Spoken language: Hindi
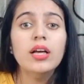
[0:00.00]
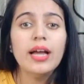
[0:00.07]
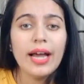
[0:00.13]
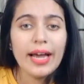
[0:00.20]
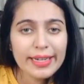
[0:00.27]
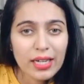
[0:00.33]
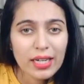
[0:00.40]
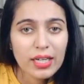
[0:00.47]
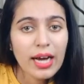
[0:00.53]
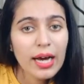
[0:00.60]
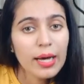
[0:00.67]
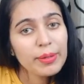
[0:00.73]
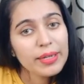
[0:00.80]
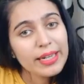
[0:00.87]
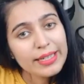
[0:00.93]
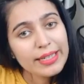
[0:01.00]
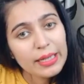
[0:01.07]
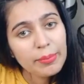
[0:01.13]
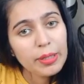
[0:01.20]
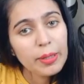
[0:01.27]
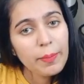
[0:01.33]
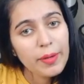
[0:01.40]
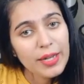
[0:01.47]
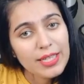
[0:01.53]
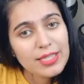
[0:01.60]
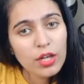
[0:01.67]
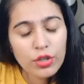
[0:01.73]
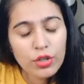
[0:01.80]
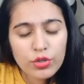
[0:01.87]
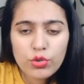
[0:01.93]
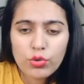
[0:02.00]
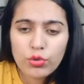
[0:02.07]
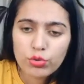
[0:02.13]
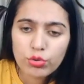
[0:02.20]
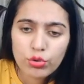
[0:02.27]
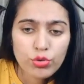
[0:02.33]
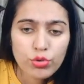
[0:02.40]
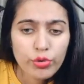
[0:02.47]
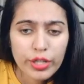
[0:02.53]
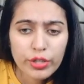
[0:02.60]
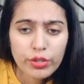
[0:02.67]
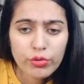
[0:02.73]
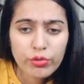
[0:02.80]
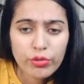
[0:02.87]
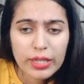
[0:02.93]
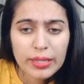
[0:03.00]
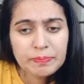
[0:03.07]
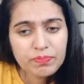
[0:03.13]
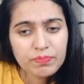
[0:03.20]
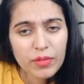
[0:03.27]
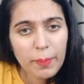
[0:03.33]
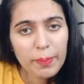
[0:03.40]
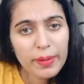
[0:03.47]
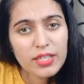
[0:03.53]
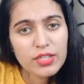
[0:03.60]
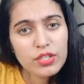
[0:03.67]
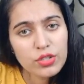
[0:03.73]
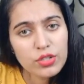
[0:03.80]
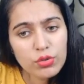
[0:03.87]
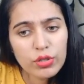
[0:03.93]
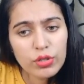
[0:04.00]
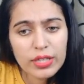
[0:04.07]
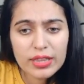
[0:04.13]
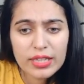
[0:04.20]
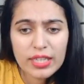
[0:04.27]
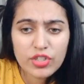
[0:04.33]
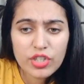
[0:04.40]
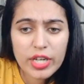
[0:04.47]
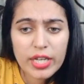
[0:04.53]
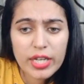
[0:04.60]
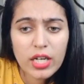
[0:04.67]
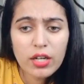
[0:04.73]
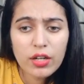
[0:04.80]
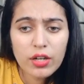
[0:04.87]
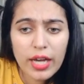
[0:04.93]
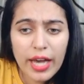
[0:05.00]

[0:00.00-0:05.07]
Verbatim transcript: एन का कार्बन का डबल प्लस टू तो टू इंटू वन प्लस टू कितना आ जाएगा